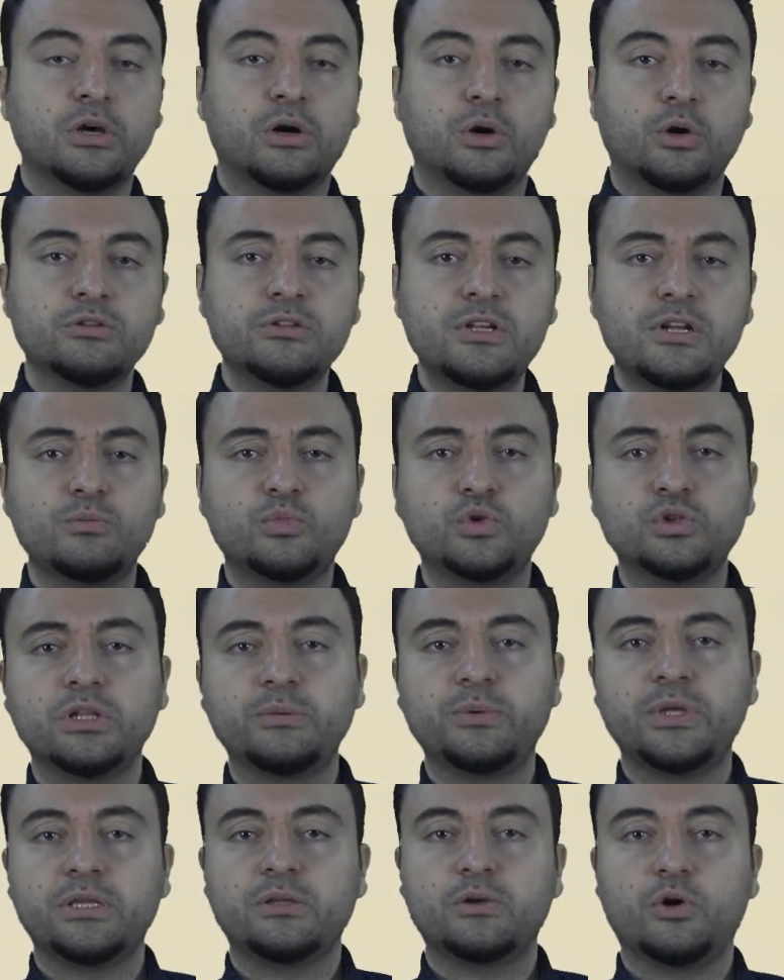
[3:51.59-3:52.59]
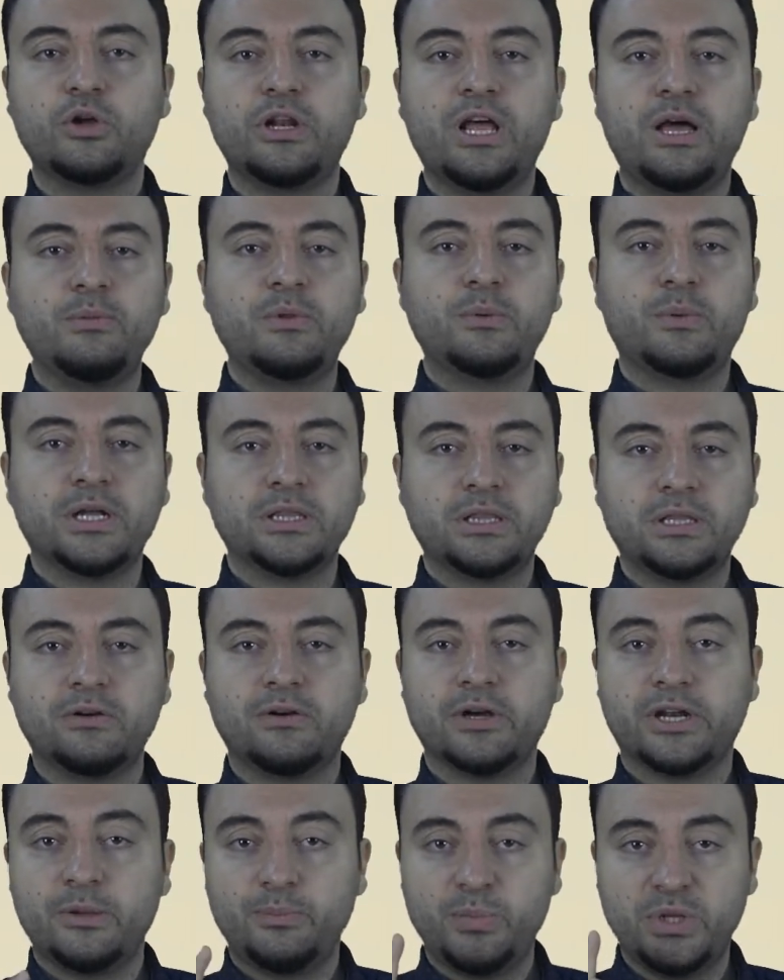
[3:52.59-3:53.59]
O zaman burada bir önemli madde
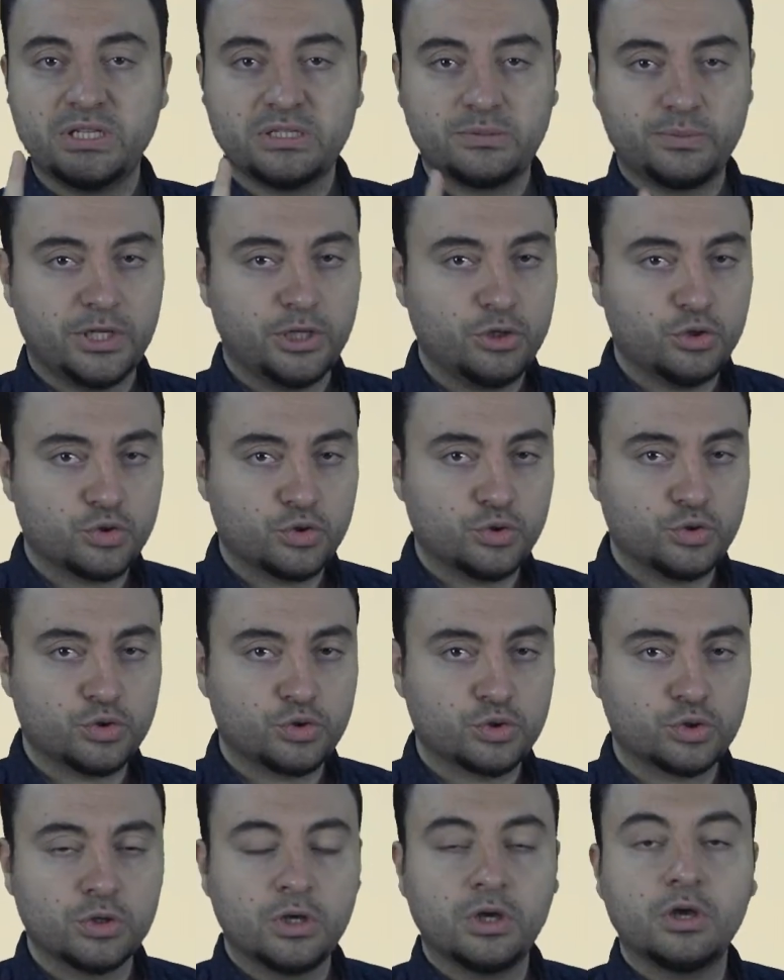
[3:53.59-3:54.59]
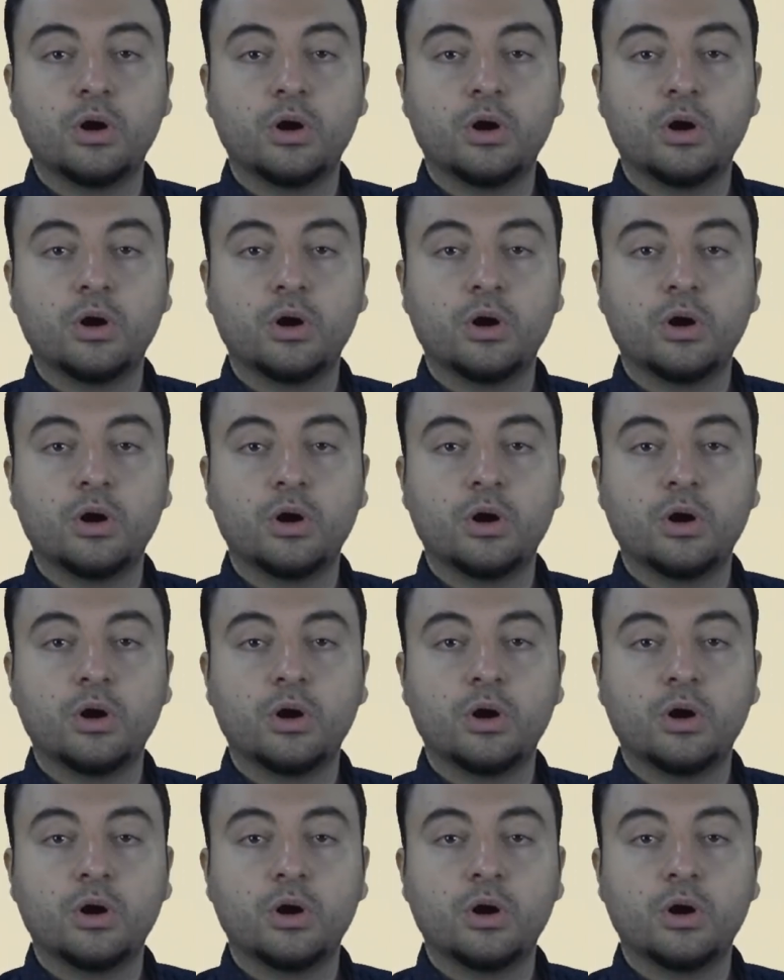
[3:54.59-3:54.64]
var. Hepiniz biliyorsunuz.